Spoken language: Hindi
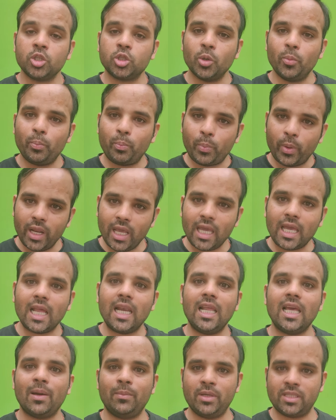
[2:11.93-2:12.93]
तुम प्री
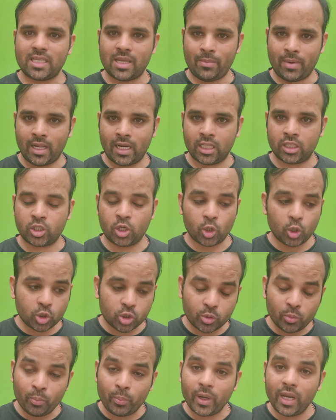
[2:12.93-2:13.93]
के लिए अभी से मेहनत करो
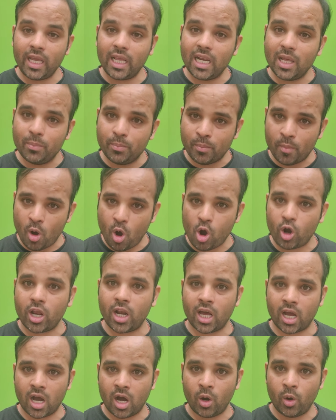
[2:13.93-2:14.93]
तुम प्री के लिए मॉक
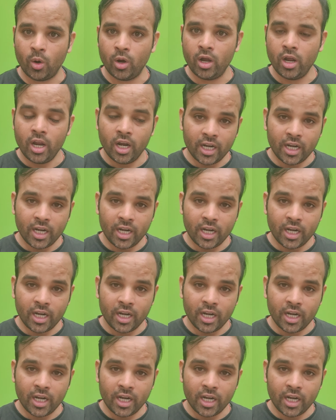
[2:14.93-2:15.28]
लगाओ